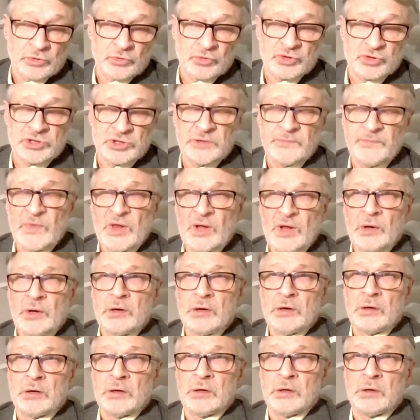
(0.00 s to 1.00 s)
тоже.
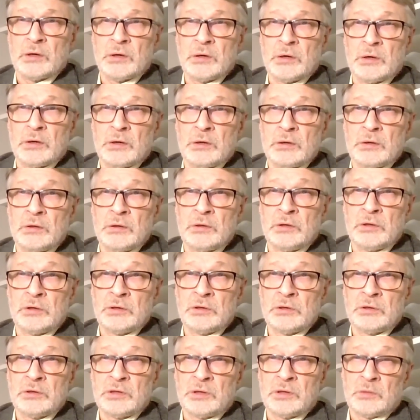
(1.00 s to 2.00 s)

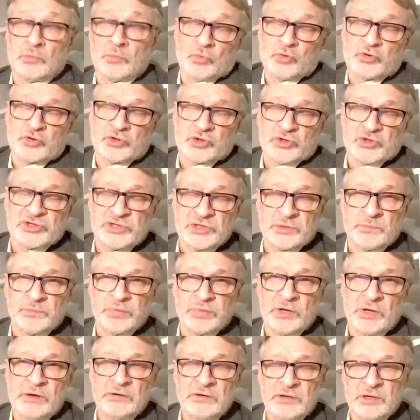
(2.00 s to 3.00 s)
И я мучился,
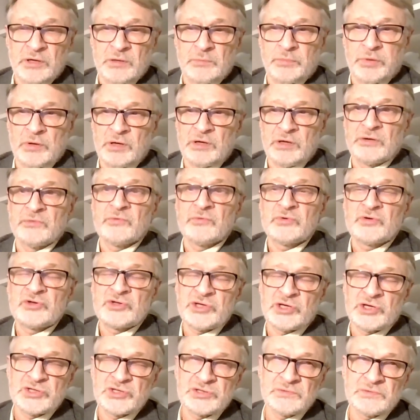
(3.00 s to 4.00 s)
правильно, неправильно. Вот
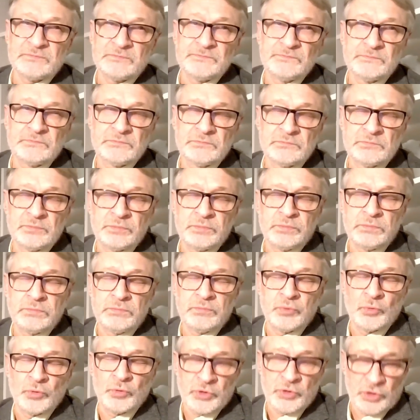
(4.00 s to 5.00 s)
сейчас
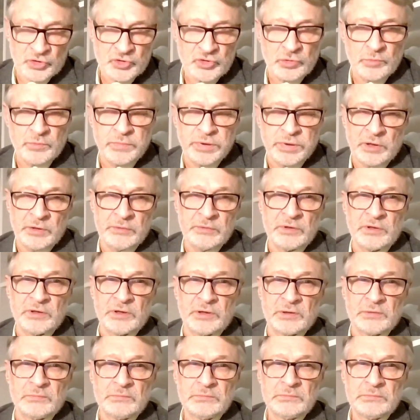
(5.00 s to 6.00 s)
понял, что правильно.